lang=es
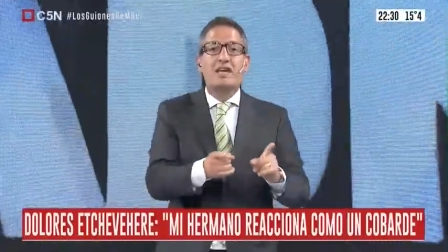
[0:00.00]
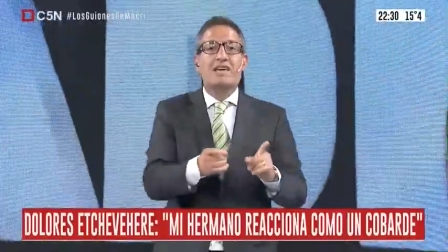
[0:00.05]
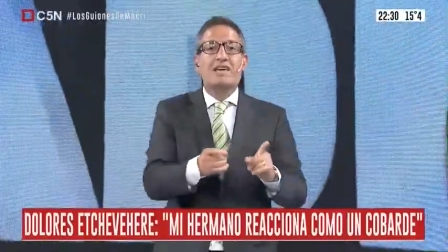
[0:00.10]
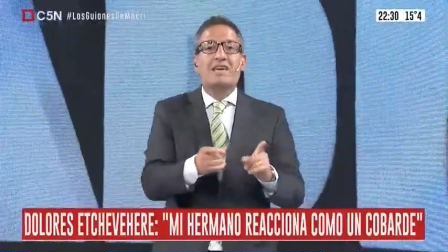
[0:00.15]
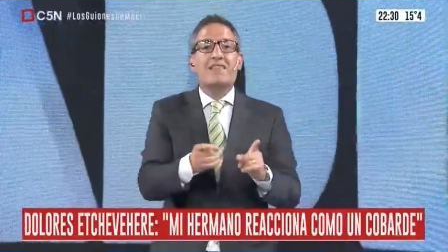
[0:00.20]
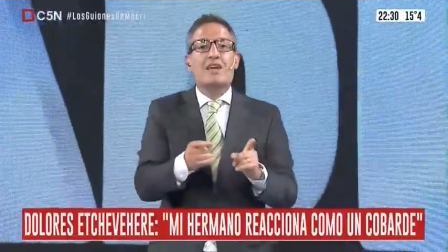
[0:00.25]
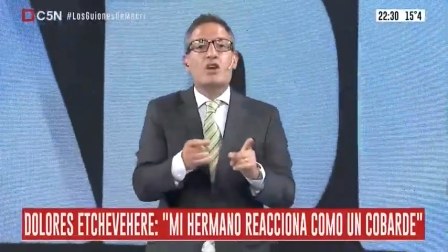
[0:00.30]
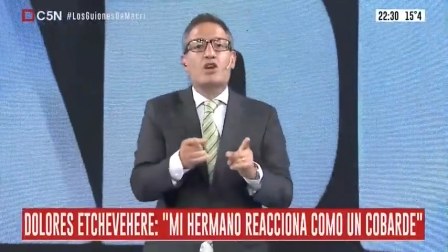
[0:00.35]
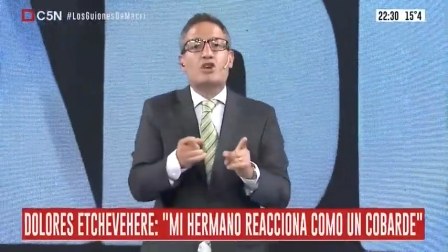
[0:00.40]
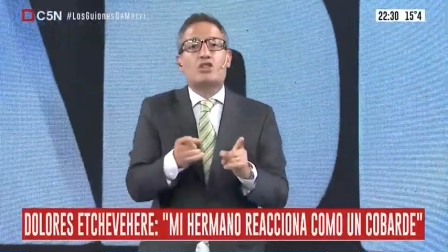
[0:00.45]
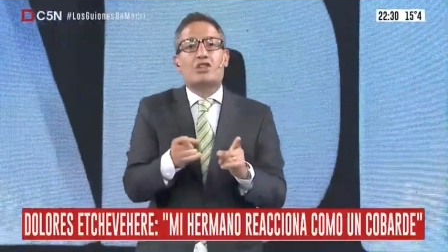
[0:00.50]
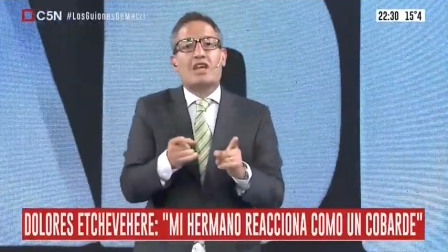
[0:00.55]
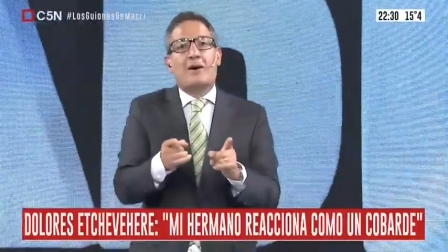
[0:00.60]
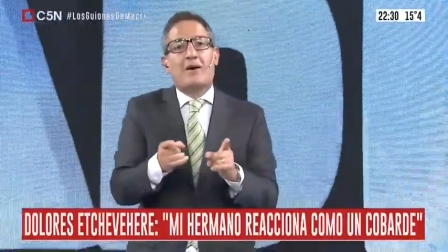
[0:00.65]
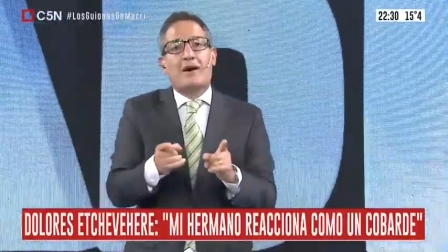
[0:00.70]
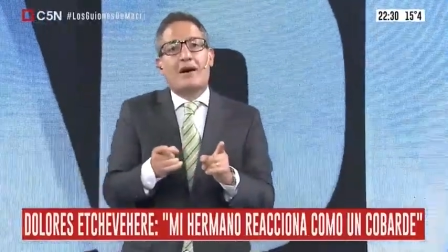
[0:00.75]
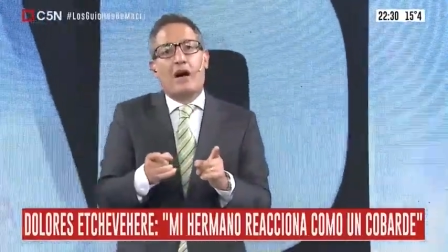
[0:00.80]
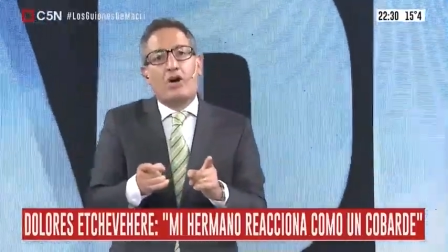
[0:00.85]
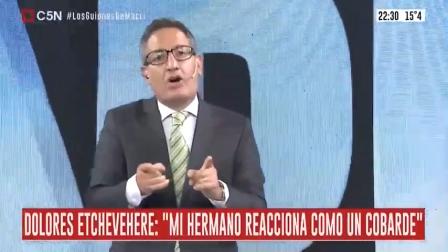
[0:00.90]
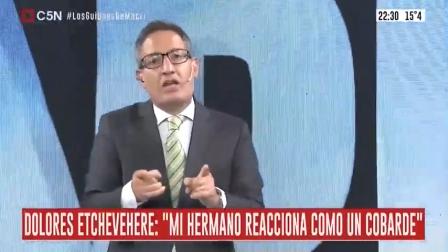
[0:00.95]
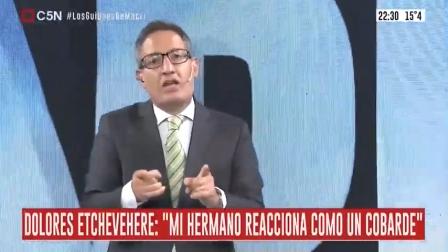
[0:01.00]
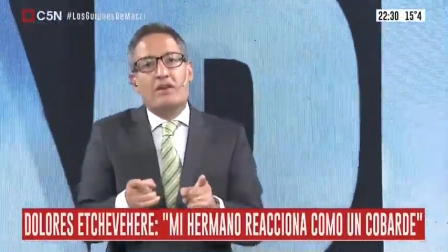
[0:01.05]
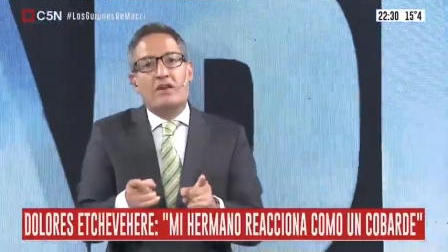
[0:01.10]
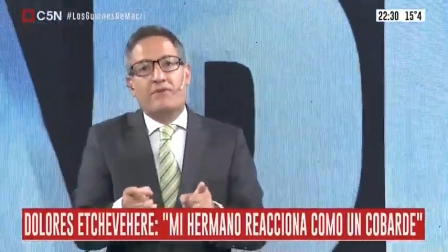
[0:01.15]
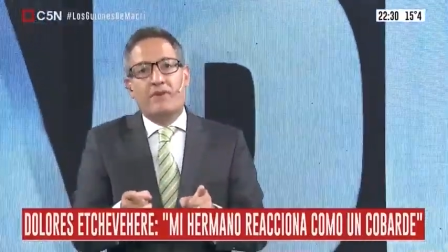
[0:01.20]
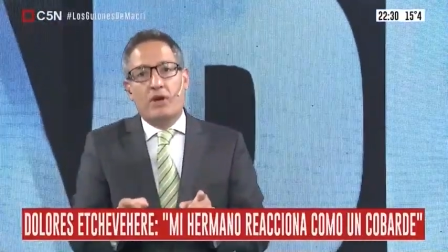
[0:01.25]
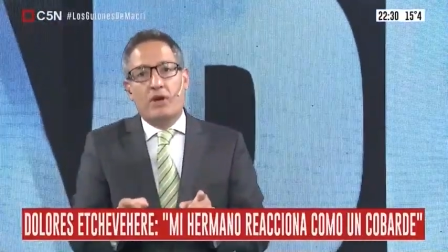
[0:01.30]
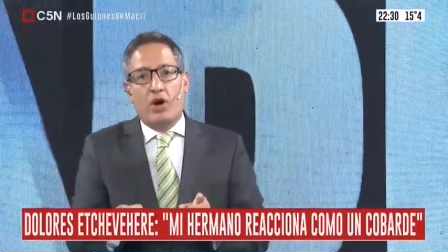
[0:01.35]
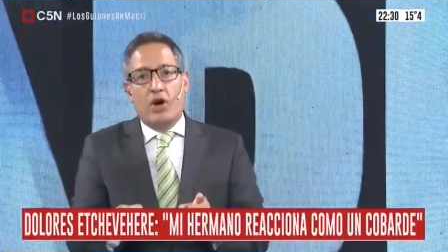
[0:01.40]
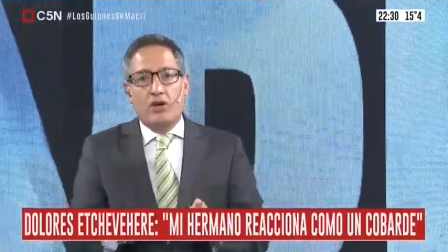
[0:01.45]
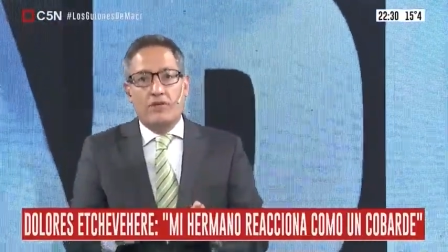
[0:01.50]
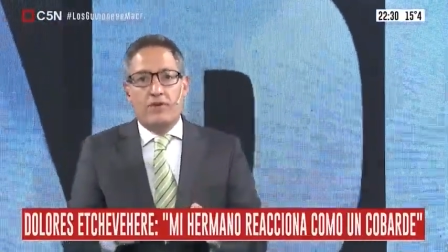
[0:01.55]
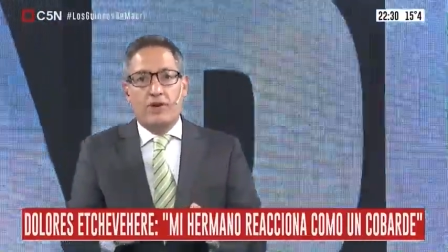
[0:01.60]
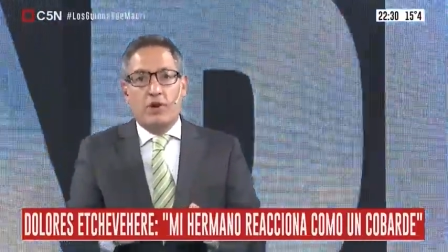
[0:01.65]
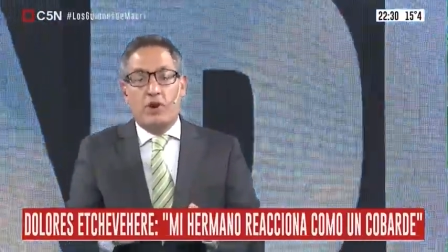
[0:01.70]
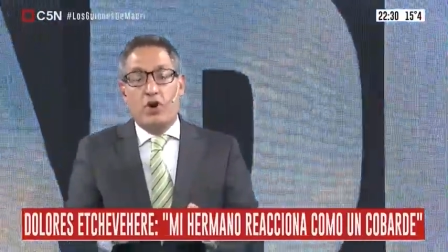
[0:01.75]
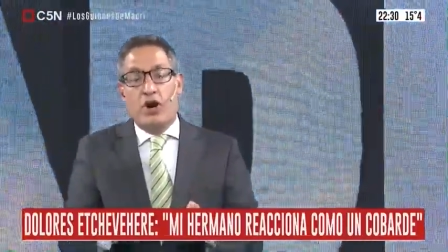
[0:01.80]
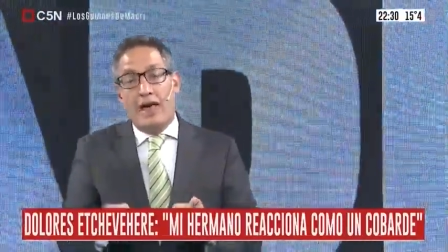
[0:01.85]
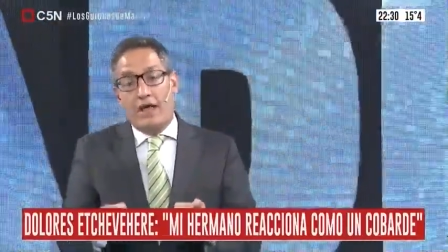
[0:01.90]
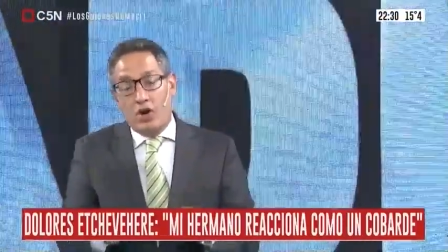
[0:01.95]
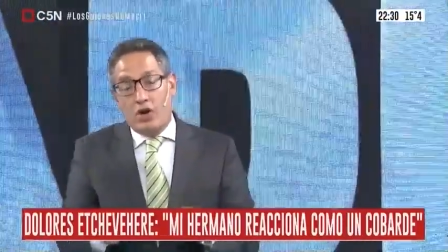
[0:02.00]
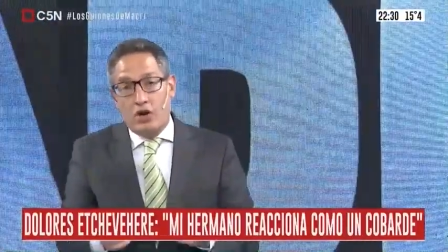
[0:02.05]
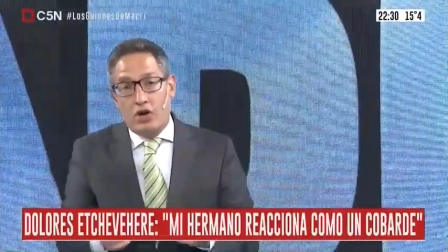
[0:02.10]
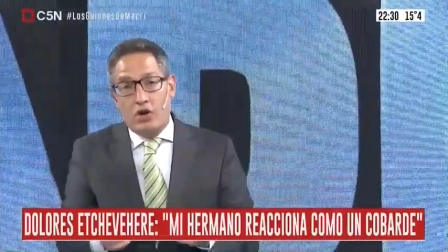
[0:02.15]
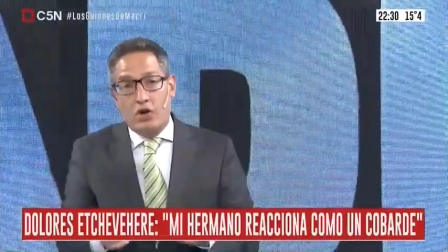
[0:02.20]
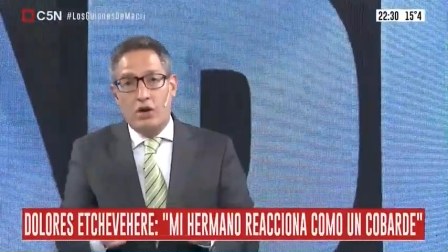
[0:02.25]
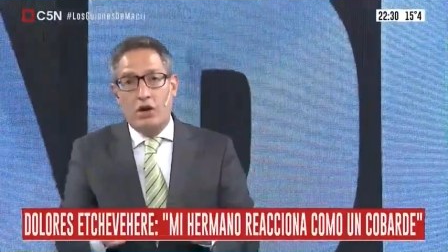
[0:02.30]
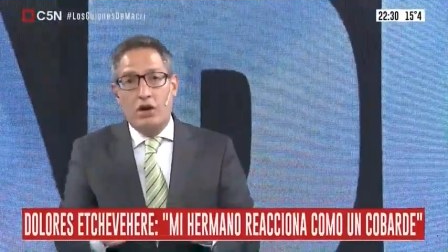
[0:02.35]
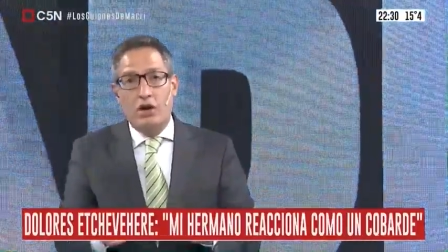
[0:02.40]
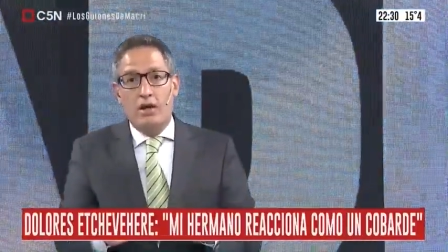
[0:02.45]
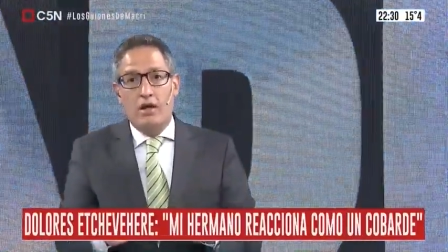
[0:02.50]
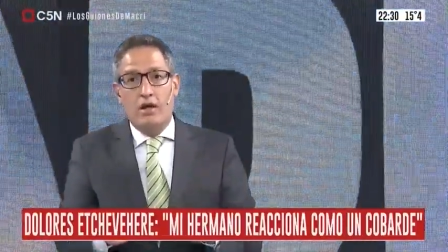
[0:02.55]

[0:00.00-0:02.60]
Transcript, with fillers: y de los trabajadores del frigorífico, ladrón